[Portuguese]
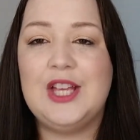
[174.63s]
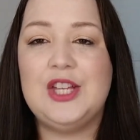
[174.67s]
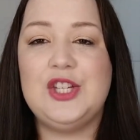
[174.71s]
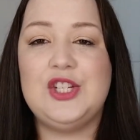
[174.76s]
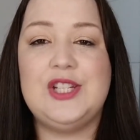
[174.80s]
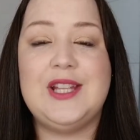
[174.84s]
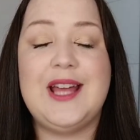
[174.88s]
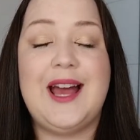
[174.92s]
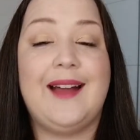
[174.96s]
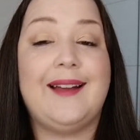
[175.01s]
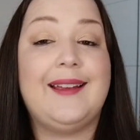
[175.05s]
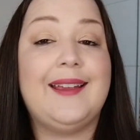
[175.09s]

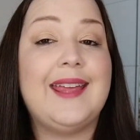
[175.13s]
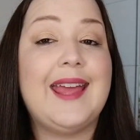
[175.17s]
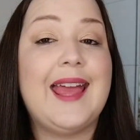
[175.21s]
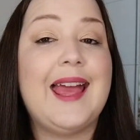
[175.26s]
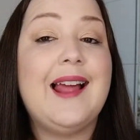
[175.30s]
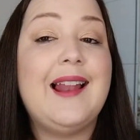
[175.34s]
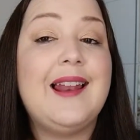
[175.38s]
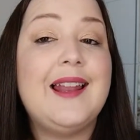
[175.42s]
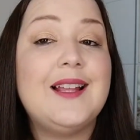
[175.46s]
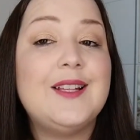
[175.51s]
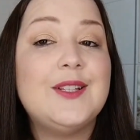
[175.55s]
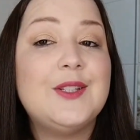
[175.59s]
de dar
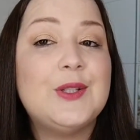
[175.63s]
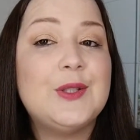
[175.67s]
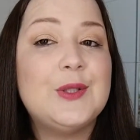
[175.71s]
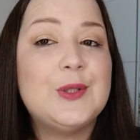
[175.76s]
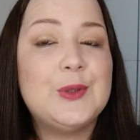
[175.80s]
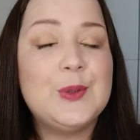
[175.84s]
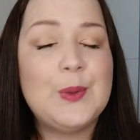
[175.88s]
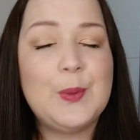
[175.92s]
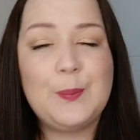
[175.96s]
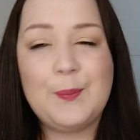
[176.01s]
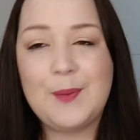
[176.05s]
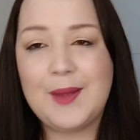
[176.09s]
aquela
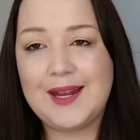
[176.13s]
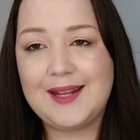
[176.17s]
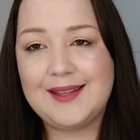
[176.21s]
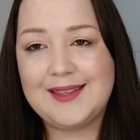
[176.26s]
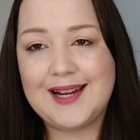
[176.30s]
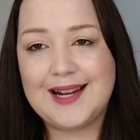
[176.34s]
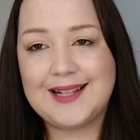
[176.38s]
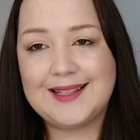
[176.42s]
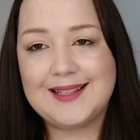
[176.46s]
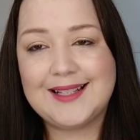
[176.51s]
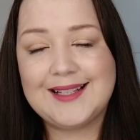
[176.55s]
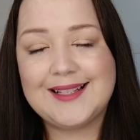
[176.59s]
super
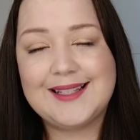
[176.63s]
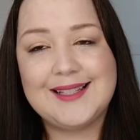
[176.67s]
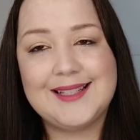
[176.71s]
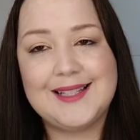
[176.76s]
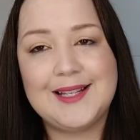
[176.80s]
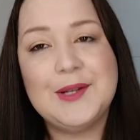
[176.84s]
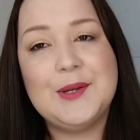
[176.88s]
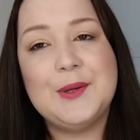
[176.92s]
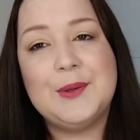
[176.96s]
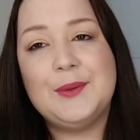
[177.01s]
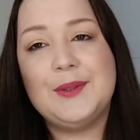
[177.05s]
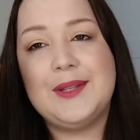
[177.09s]

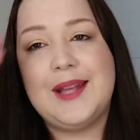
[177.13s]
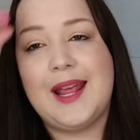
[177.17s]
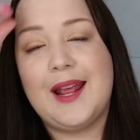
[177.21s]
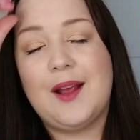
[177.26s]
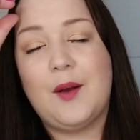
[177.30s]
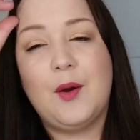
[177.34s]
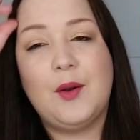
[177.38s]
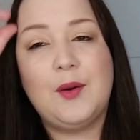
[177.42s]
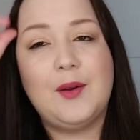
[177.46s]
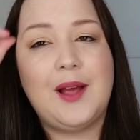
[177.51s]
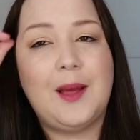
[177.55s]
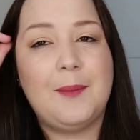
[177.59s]
hidratação, né?
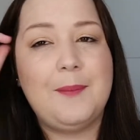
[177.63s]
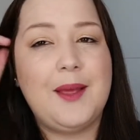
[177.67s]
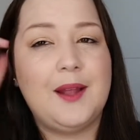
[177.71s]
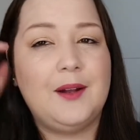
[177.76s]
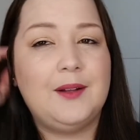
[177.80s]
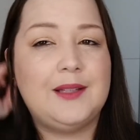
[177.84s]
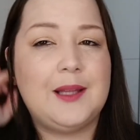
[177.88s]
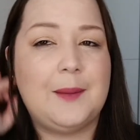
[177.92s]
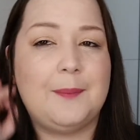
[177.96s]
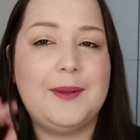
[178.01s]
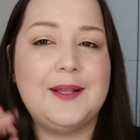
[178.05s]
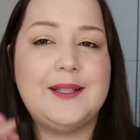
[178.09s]
Quando o
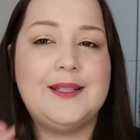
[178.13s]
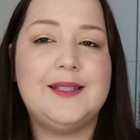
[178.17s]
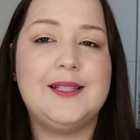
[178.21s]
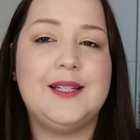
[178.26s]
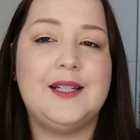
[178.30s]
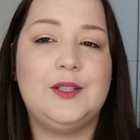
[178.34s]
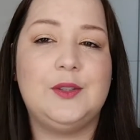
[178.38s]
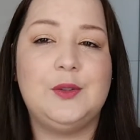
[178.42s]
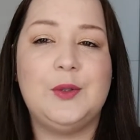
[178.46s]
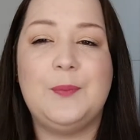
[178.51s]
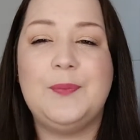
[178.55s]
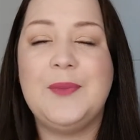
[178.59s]
cabelo tá
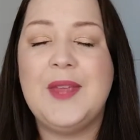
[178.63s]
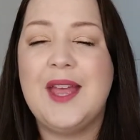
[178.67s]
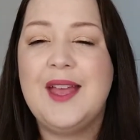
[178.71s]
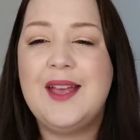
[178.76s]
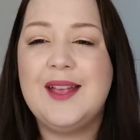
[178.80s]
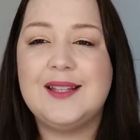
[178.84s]
passando.